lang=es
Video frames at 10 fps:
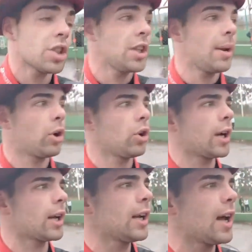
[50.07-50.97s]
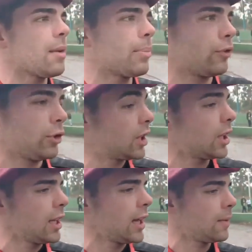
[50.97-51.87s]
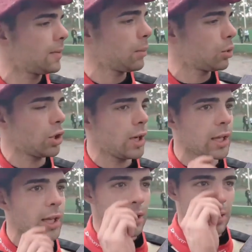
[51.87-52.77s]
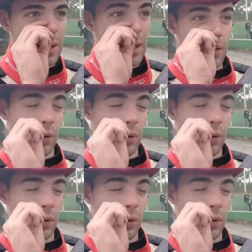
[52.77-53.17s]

No sé si la mejor carrera, pero fue entretenida, emocionante,